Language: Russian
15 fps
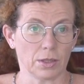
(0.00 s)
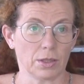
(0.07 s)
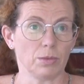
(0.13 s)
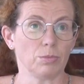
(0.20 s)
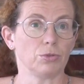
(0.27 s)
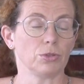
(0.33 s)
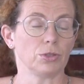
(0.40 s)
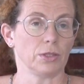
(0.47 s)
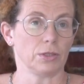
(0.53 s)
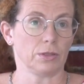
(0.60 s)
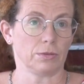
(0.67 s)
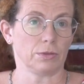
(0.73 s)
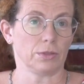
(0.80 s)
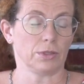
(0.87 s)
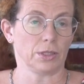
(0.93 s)
и после
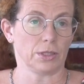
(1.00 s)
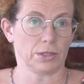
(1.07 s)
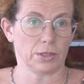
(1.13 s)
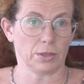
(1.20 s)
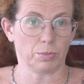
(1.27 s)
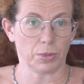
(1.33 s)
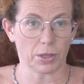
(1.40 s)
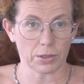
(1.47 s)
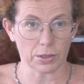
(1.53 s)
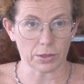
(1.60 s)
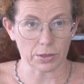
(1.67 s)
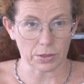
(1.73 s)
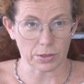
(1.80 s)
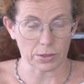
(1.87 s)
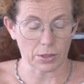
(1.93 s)
этого династия
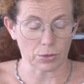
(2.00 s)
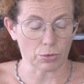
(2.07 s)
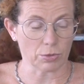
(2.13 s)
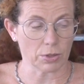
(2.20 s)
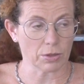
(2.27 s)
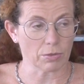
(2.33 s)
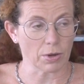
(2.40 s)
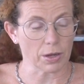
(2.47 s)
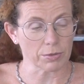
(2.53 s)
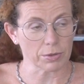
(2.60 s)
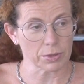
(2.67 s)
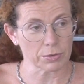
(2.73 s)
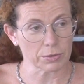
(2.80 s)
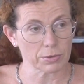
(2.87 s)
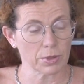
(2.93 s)
падает из-за новых
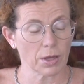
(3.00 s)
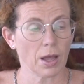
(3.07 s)
варваров.